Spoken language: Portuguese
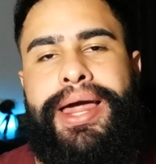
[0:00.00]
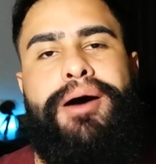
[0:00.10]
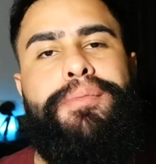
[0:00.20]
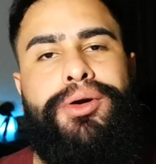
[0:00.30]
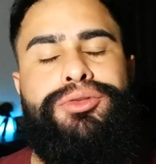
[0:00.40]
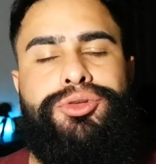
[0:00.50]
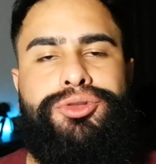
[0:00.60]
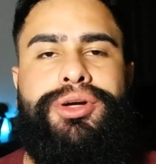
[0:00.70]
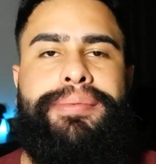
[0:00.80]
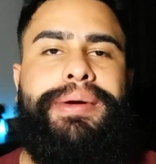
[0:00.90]
É um
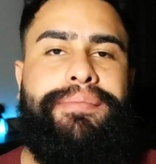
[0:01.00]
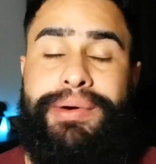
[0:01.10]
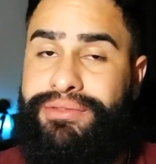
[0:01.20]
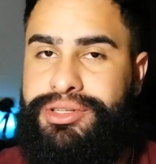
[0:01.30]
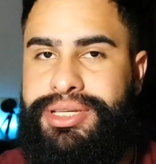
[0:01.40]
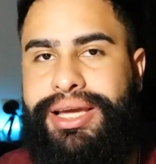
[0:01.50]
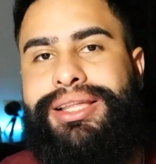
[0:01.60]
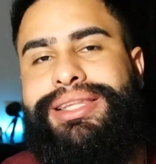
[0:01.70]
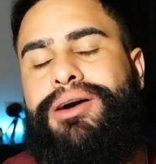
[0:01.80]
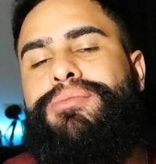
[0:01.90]
produto que para você que
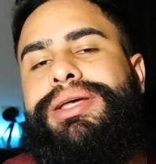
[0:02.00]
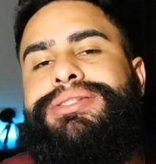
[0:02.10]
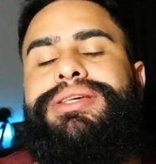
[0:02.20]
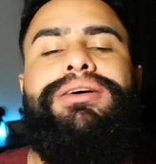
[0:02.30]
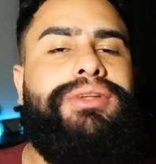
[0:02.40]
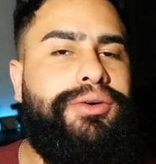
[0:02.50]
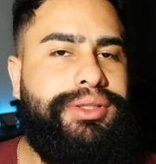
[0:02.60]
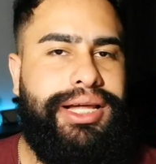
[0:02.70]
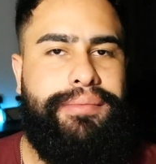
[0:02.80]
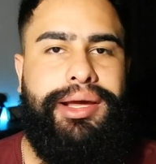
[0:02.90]
está começando a
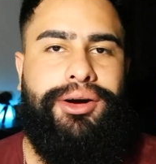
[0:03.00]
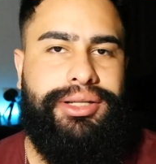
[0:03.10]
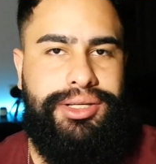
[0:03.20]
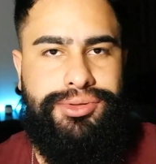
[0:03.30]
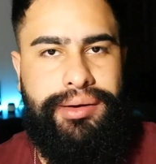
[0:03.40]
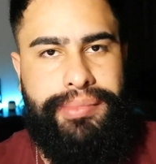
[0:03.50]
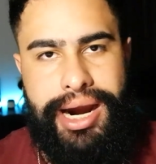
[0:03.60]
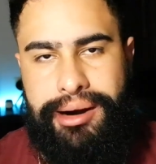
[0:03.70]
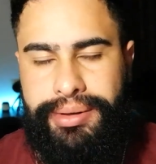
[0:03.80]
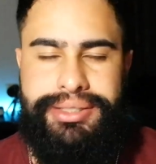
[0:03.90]
cuidar melhor da sua
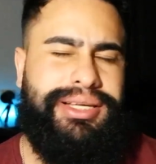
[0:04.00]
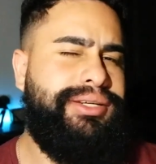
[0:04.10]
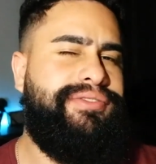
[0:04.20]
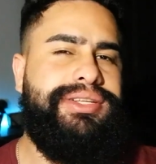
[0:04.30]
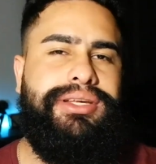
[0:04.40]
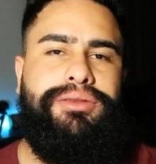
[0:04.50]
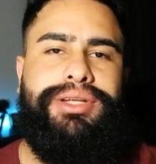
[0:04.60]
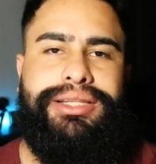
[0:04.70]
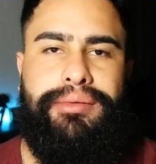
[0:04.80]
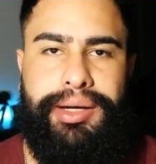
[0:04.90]
barba, seja fazendo um
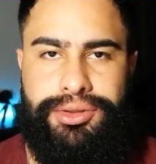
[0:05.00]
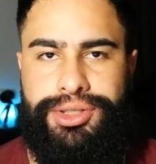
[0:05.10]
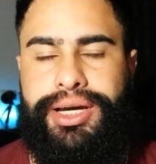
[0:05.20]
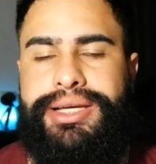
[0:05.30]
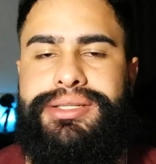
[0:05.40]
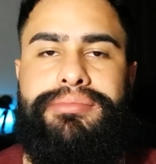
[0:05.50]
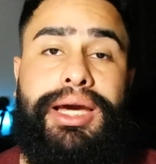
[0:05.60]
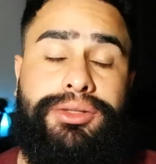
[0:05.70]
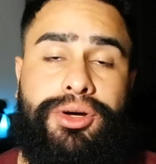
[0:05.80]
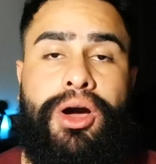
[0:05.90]
tratamento de
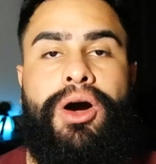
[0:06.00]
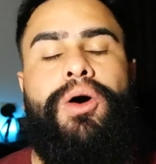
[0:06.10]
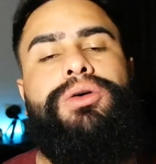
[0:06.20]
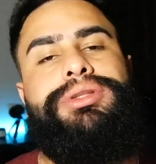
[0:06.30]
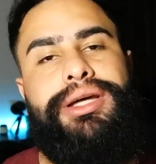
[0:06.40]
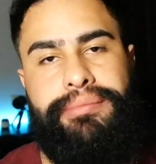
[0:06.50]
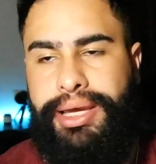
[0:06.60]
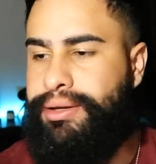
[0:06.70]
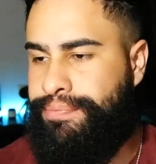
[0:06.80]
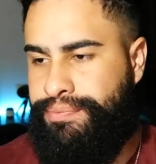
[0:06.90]
crescimento, ou
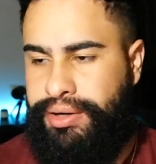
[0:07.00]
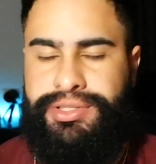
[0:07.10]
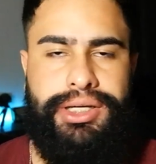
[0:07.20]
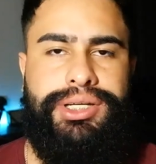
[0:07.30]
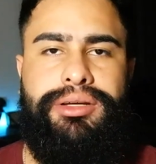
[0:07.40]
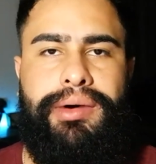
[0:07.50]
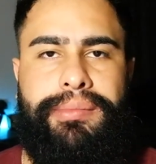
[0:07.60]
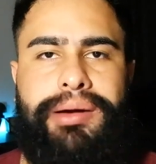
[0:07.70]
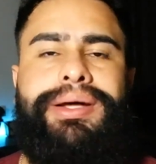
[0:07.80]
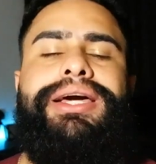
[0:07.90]
também para você que já tem uma
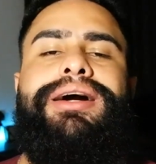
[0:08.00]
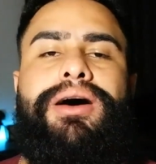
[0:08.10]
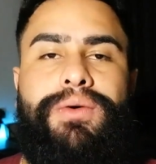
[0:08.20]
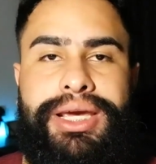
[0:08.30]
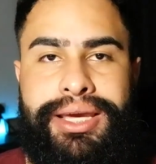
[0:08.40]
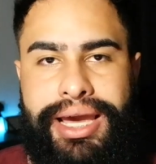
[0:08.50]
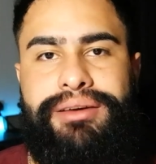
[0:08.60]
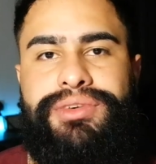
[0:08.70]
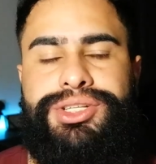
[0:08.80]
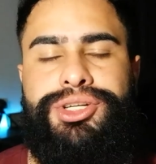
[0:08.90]
barba legal e quer
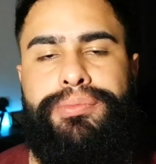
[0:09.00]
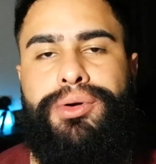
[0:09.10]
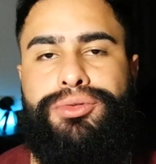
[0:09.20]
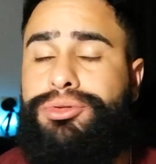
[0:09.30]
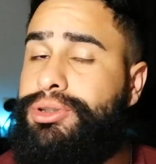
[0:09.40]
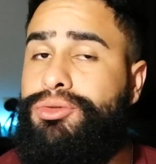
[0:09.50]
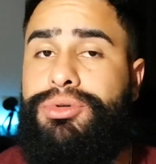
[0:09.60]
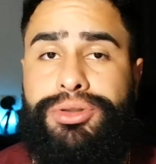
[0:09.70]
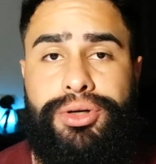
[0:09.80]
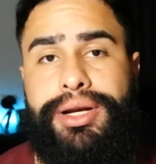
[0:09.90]
investir em produtos e nunca
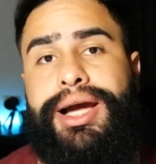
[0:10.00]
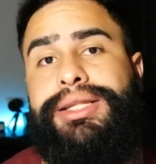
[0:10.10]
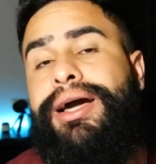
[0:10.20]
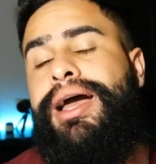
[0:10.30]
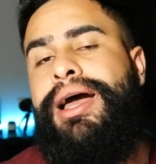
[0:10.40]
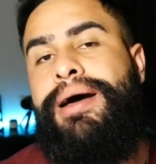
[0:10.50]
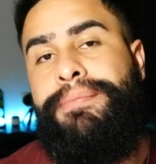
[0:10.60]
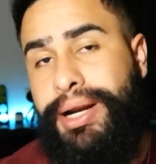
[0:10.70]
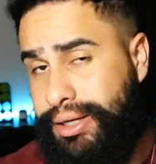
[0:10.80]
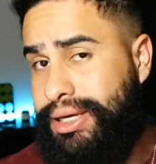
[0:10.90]
usou nada,
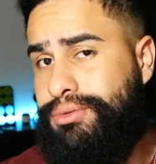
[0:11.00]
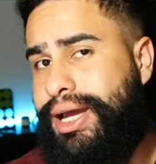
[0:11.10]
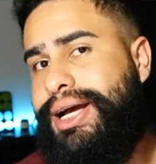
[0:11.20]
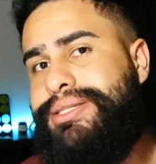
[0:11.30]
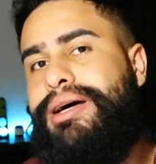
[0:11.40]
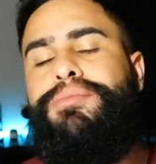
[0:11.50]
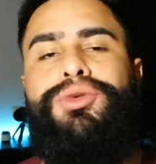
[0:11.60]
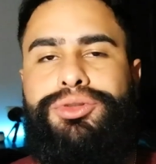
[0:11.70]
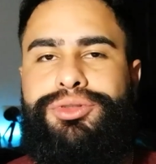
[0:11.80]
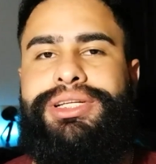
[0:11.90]
para que não quer gastar
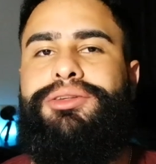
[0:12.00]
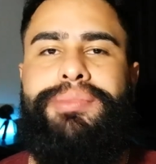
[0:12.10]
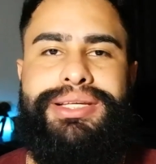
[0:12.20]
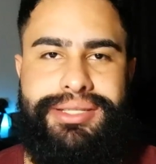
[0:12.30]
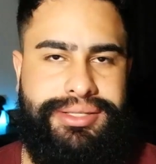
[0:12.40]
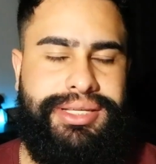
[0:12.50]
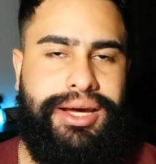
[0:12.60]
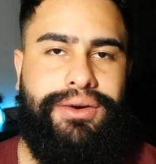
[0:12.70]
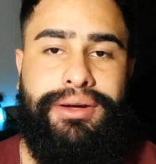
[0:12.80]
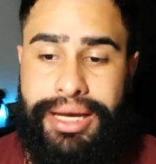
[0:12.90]
muito, sendo bem
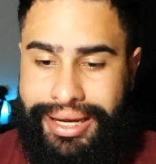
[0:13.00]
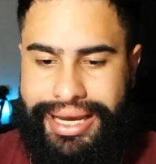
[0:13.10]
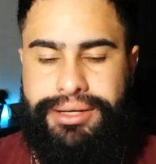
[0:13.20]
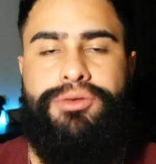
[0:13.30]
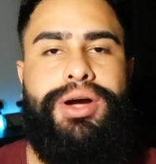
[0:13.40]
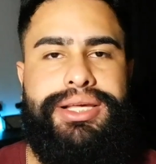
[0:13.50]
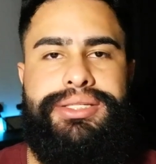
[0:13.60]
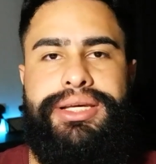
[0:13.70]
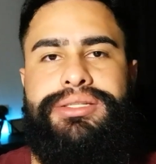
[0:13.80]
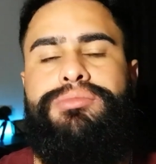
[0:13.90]
sincero. Quer
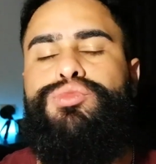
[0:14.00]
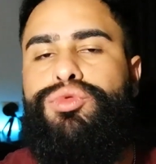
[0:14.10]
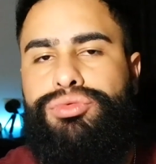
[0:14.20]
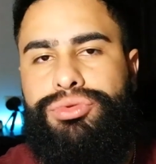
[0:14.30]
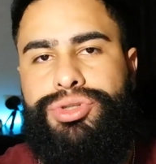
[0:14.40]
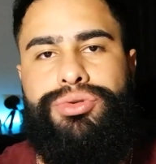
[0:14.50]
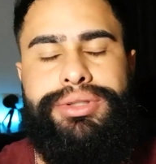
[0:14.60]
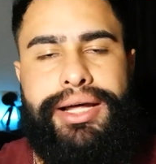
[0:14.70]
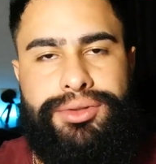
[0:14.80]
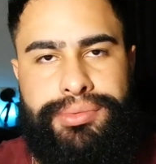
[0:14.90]
conhecer esse mundo de
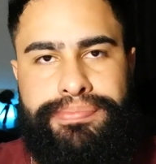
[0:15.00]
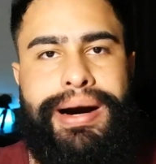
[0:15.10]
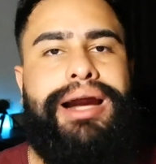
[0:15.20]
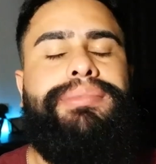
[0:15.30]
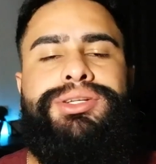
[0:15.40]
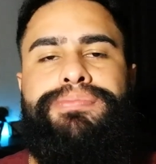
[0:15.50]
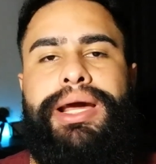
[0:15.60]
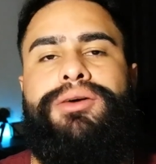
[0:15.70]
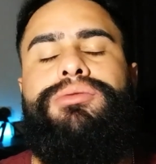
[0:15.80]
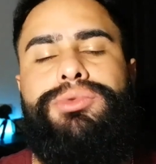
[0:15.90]
cuidado de barba, de
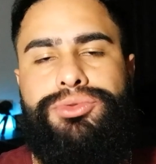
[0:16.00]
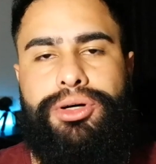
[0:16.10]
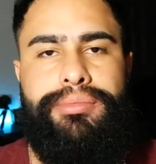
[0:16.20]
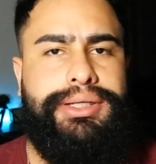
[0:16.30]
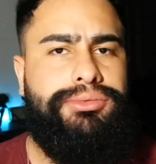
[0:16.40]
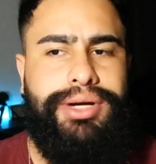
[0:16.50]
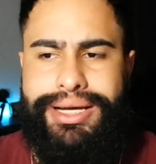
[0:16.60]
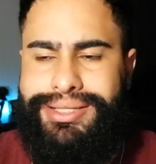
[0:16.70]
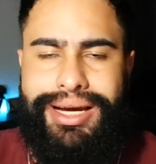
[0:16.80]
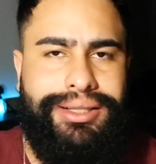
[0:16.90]
pele como um todo, mas não
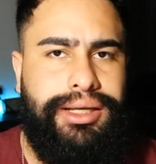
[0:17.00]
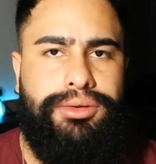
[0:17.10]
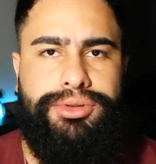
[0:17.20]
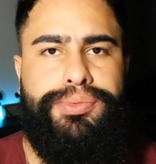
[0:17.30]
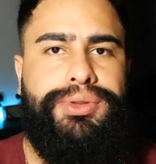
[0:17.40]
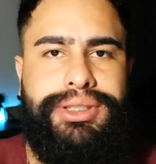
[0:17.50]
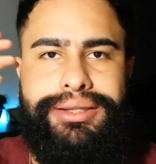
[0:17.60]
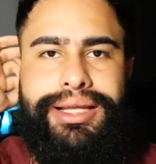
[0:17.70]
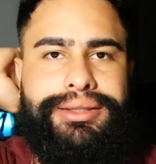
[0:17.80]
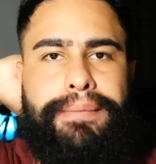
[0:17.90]
quer sair dando tipo
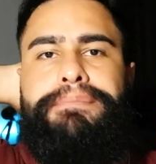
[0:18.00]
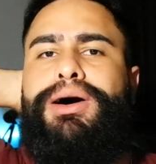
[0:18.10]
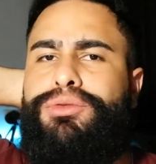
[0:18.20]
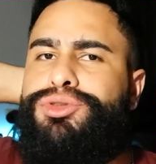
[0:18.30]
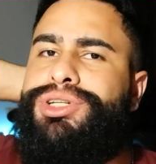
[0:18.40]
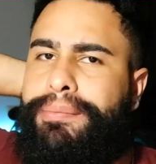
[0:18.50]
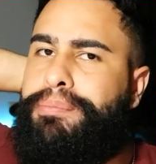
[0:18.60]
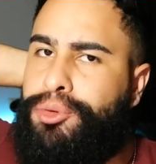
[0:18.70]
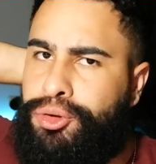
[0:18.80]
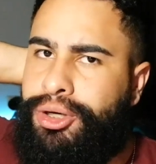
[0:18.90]
70 pau no
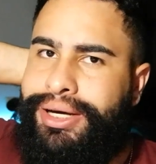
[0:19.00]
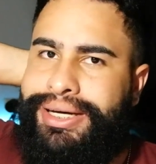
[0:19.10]
shampoo,